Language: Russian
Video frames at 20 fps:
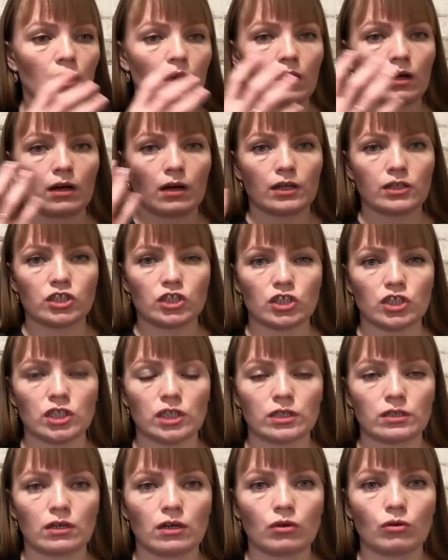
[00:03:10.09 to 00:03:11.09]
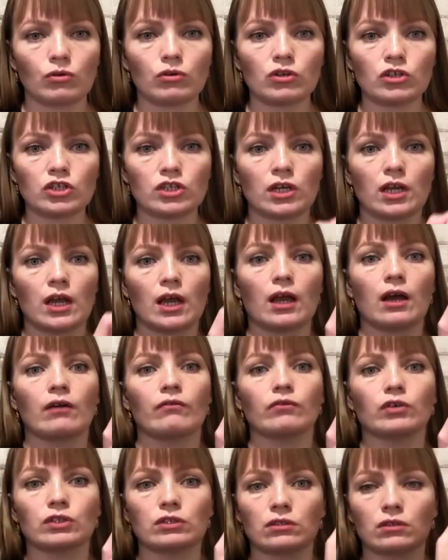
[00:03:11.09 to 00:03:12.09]
э, очищение кожи,
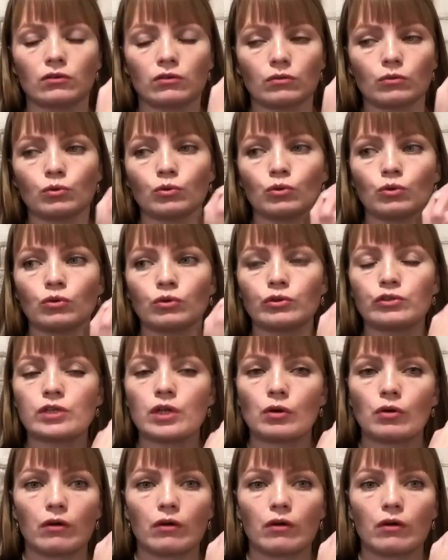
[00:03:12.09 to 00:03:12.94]
вот у людей,